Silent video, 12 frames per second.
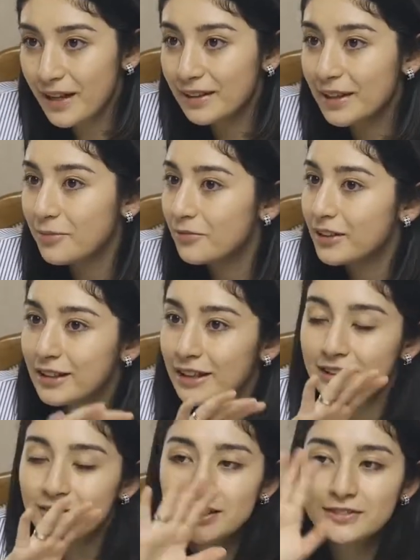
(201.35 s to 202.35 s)
я там
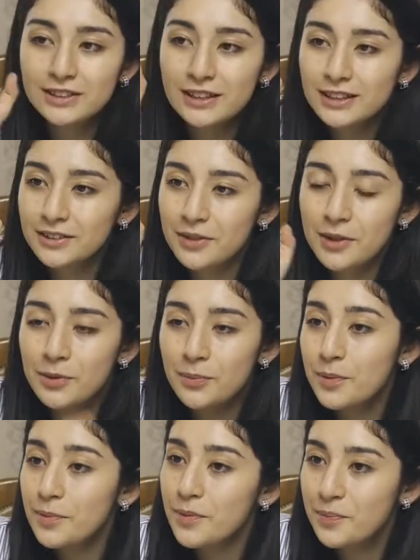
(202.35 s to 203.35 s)
выкладывала все свои
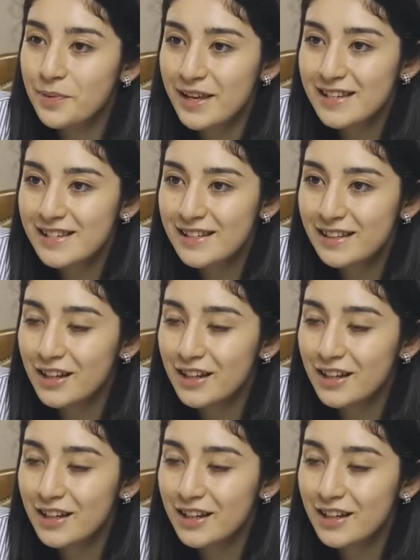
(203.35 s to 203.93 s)
любимые песни